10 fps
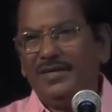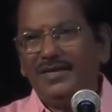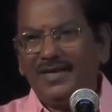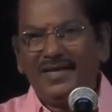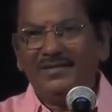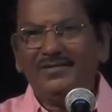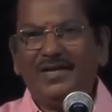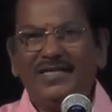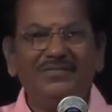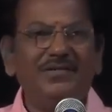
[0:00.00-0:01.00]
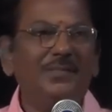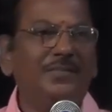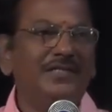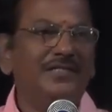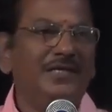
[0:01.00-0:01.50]
என்ன அர்த்தம் அதை விட
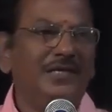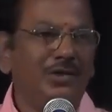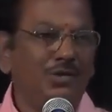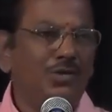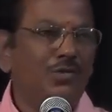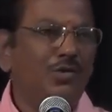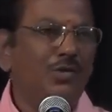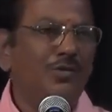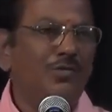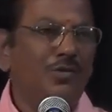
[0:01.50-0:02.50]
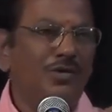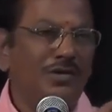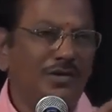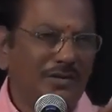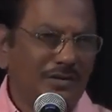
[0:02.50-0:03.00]
பார்த்தீங்கன்னா இன்னொரு கொடுமை ஒரு
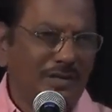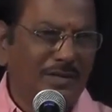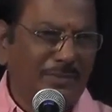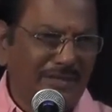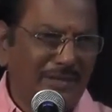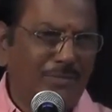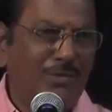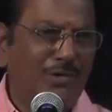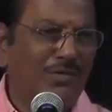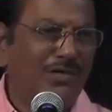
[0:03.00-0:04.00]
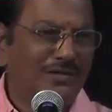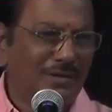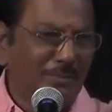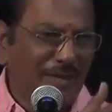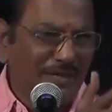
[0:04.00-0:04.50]
பையனும் பொண்ணு
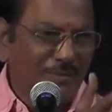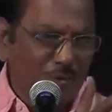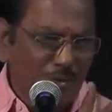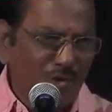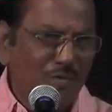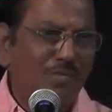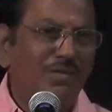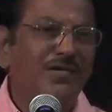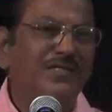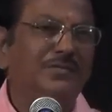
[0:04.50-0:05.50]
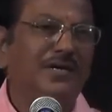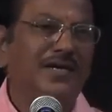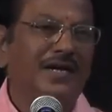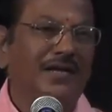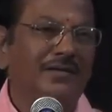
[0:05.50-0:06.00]
உட்காந்துன்னா பை பொண்ணு ரொம்ப
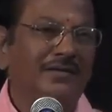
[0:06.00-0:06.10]
வருத்தமாக்குறா